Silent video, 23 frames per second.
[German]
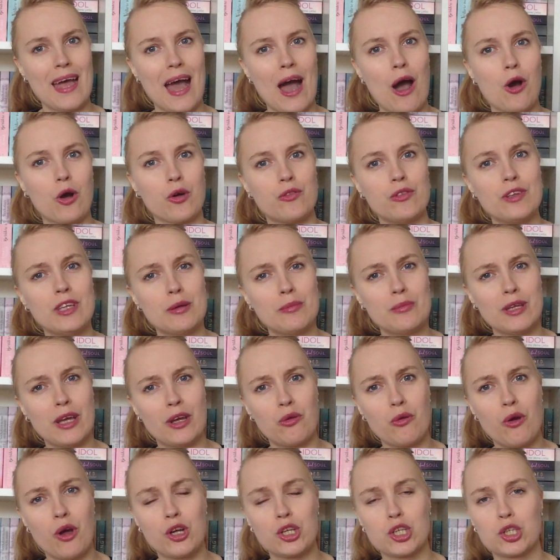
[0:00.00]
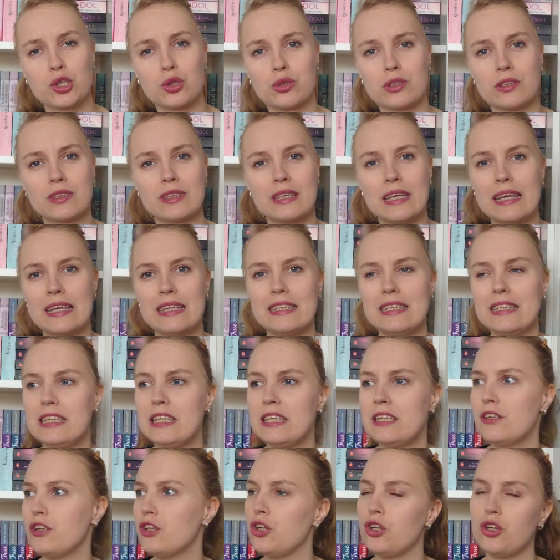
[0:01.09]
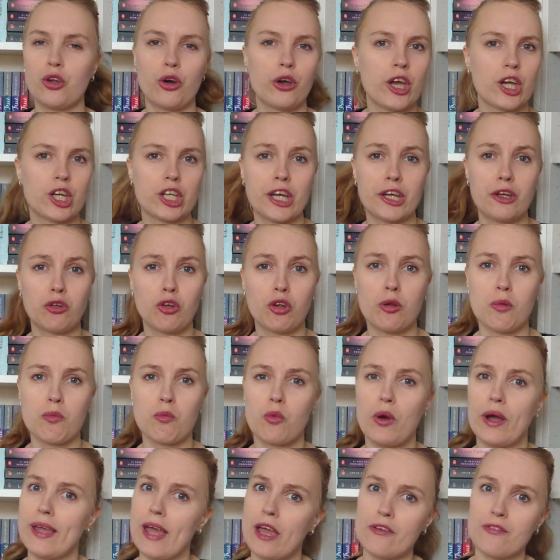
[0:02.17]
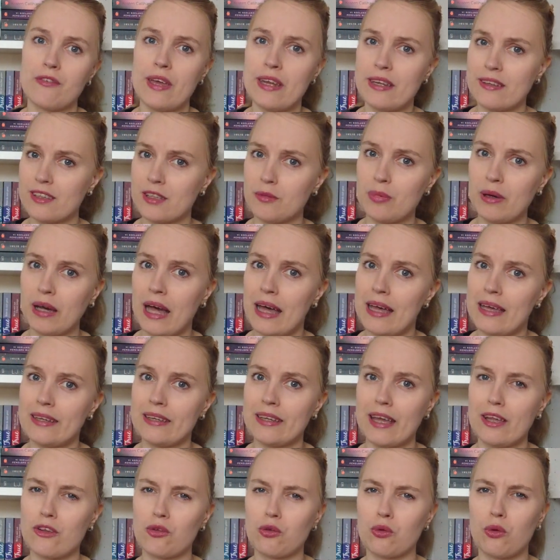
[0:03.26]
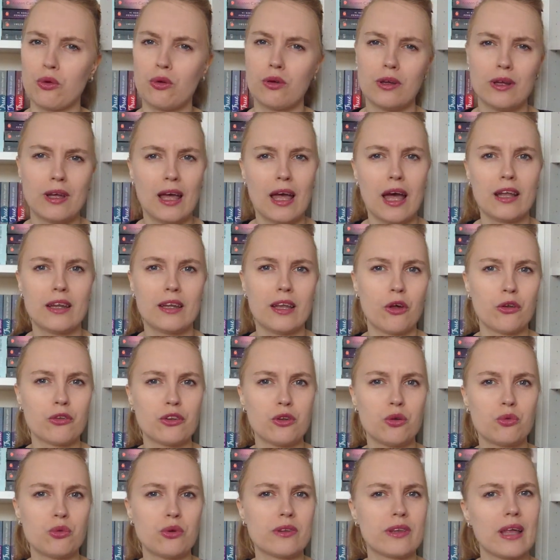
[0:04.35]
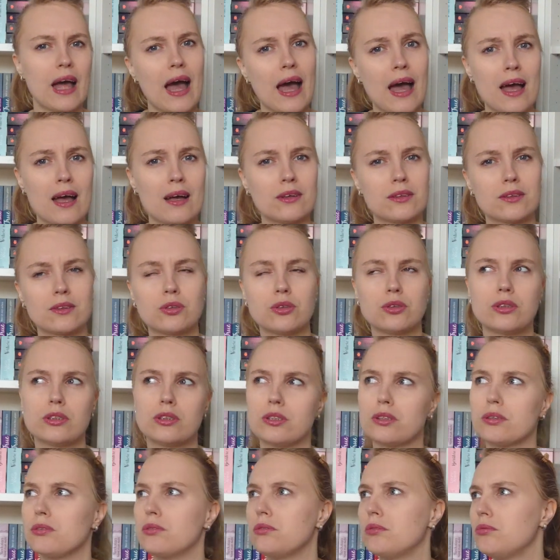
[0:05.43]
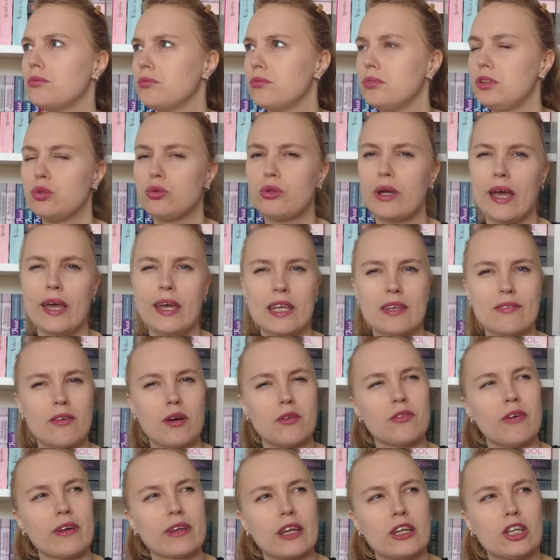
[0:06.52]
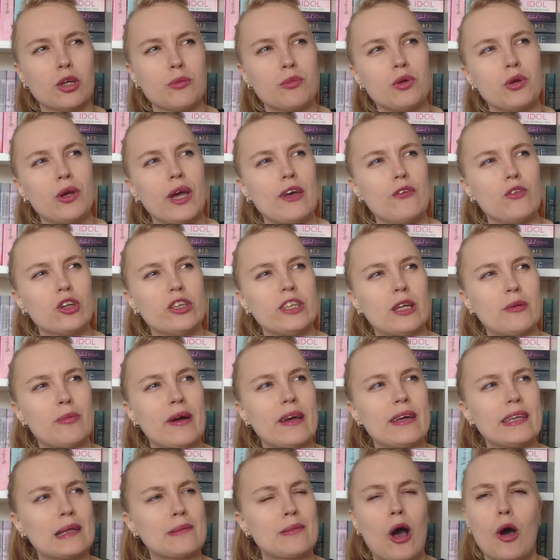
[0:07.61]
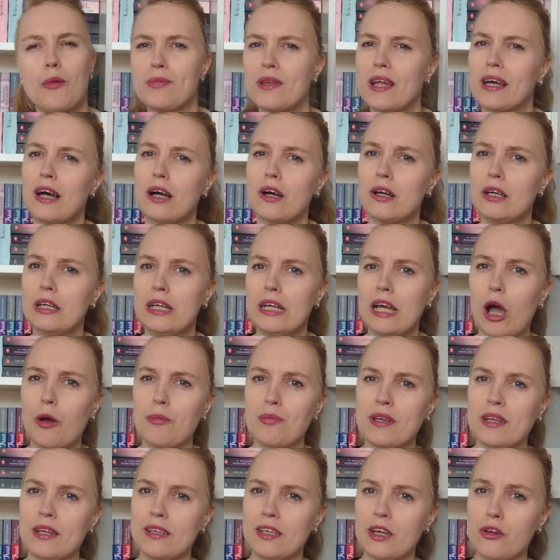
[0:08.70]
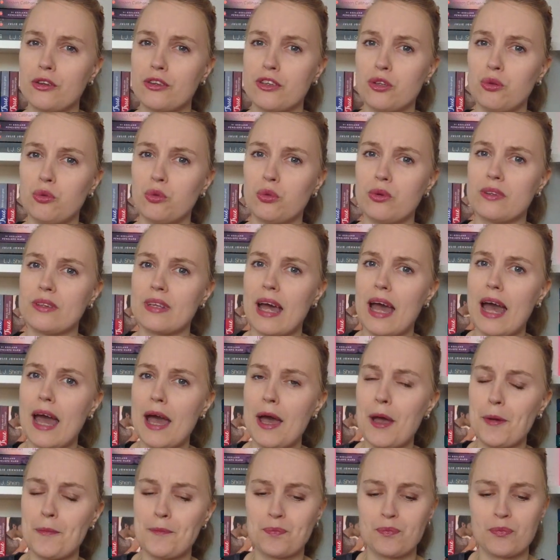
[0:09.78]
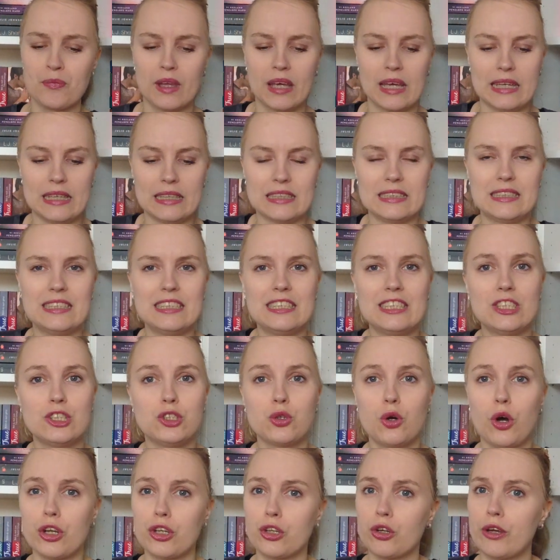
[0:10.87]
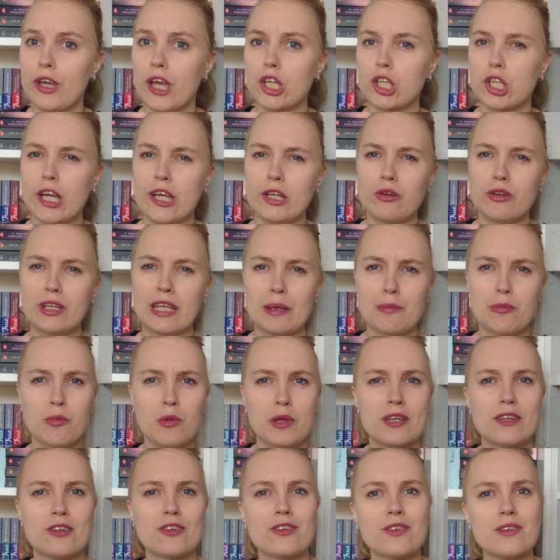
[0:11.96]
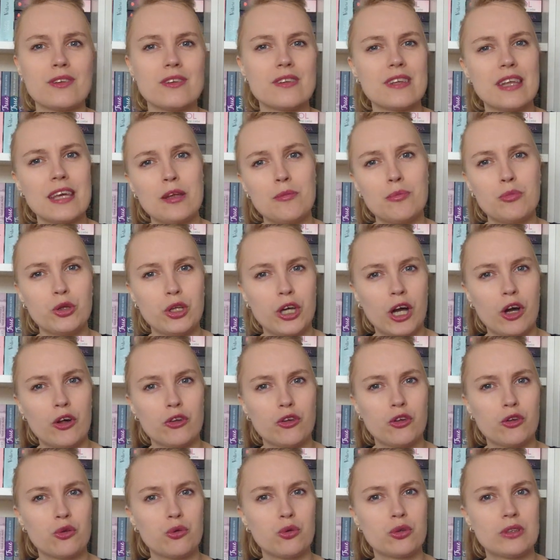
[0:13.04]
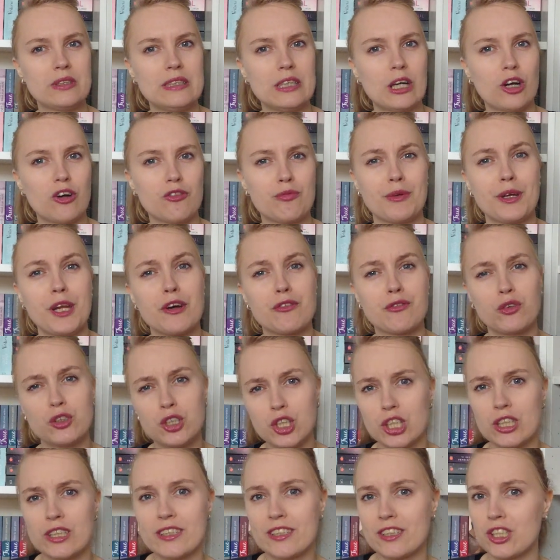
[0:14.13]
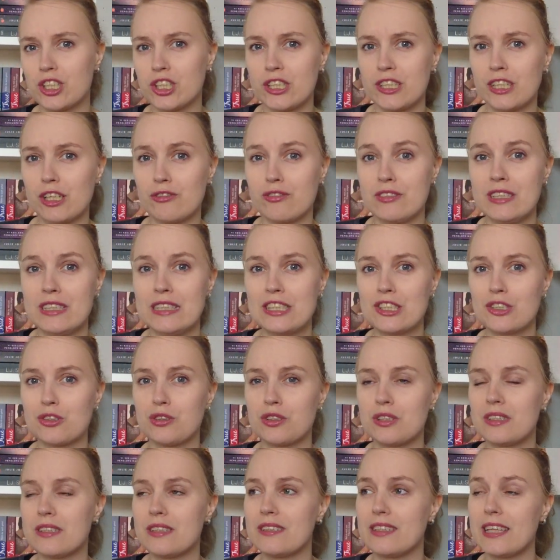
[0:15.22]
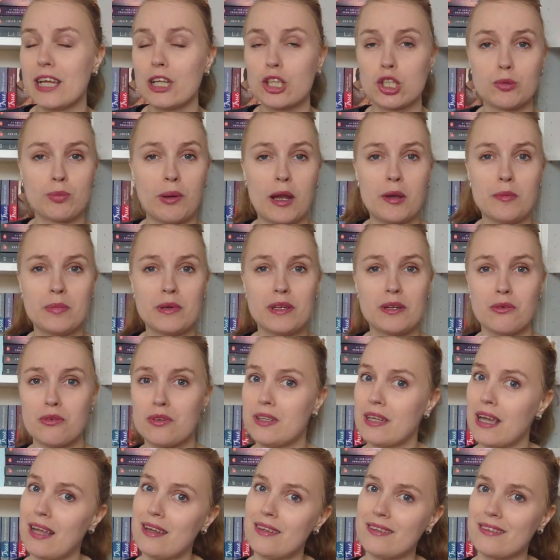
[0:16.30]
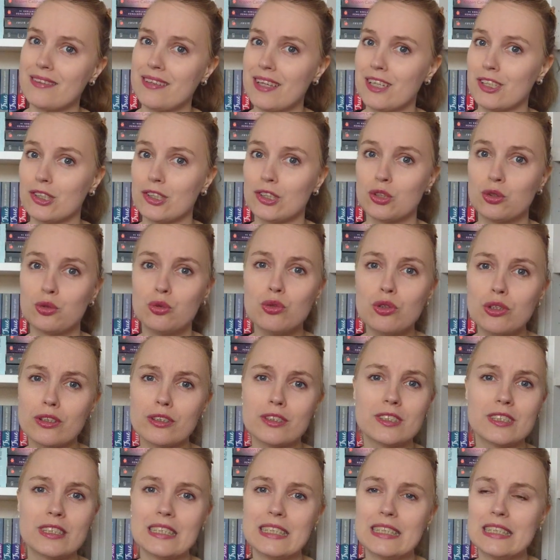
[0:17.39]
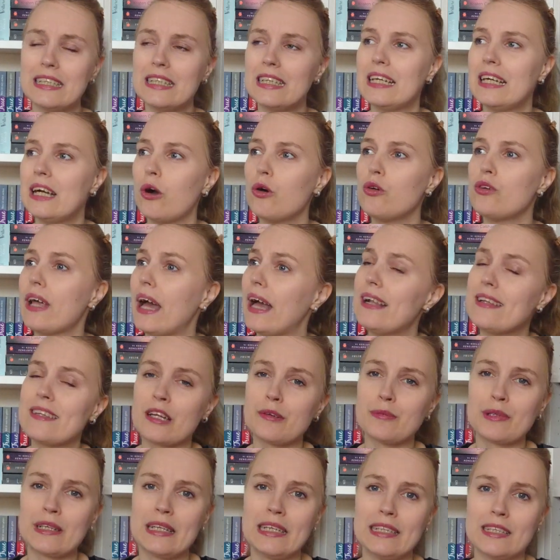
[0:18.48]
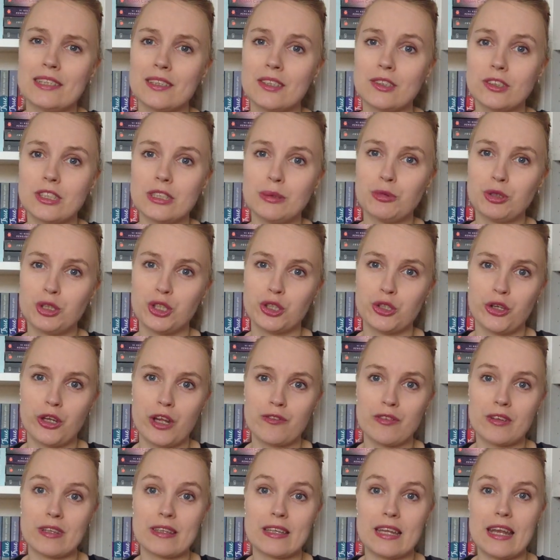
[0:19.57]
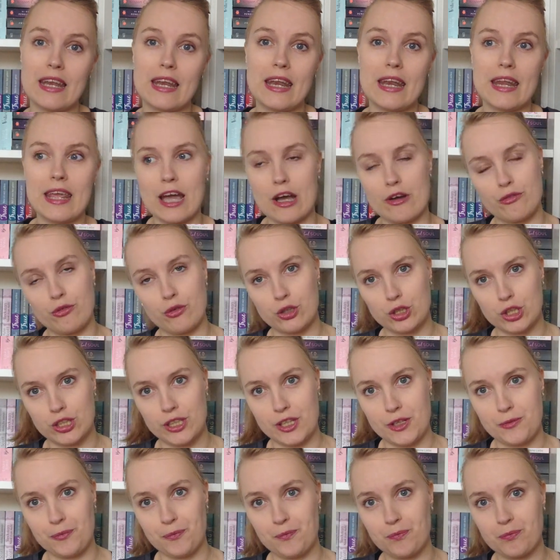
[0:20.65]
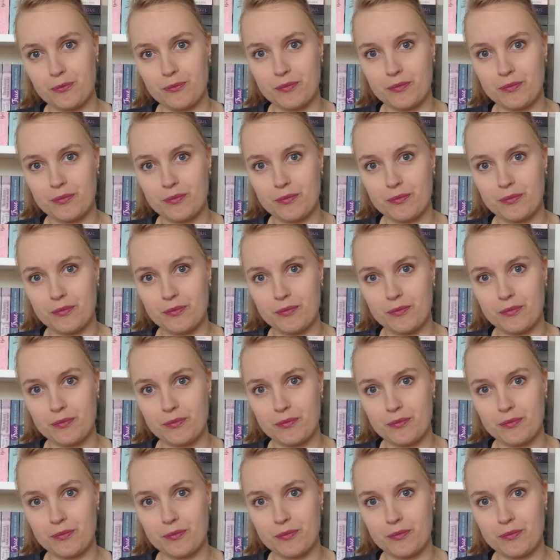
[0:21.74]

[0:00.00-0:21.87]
Auch wie im Januar schon die Neuerscheinungen im YA Fantasy Bereich, also aus den USA und UK, ich weiß gar nicht, ob UK wirklich dabei ist, aber Hauptsache, hauptsächlich aus den USA, die dort neu erscheinen. Und ich habe mir zehn Bücher rausgesucht, die auch auf meiner Wunschliste stehen, auf die ich schon sehr gespannt bin und die alle sehr cool und unterhaltsam klingen und die möchte ich heute etwas näher vorstellen.